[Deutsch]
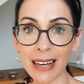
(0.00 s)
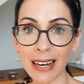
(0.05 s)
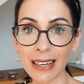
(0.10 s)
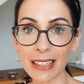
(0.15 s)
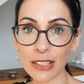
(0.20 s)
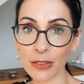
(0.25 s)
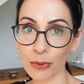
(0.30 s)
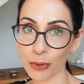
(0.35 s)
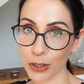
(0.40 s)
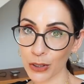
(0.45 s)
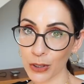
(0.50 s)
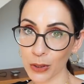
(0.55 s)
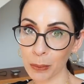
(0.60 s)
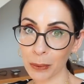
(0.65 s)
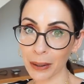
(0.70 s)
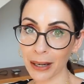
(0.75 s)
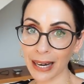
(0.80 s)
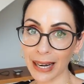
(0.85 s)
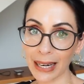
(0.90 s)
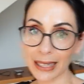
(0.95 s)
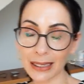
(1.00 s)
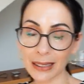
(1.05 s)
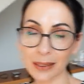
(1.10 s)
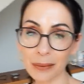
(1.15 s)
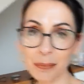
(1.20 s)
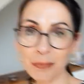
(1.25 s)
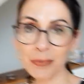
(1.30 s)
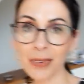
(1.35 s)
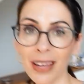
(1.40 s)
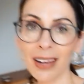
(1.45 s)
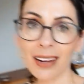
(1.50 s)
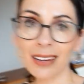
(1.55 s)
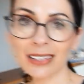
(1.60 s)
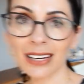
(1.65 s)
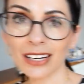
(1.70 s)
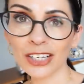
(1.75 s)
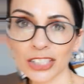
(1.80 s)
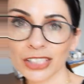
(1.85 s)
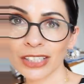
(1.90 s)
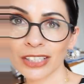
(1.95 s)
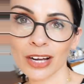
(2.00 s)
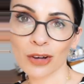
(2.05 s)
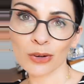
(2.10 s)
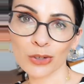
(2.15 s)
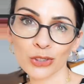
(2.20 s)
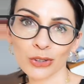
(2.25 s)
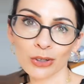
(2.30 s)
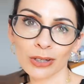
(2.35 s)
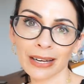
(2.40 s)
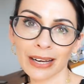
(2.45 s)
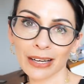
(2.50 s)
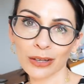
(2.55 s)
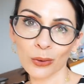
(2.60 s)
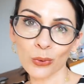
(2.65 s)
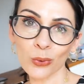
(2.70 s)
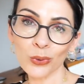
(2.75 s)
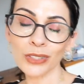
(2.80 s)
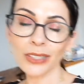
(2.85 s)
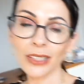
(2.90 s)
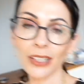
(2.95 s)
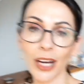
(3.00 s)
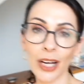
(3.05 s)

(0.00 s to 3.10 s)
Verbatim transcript: alles vorzubereiten. Da steht auch schon der große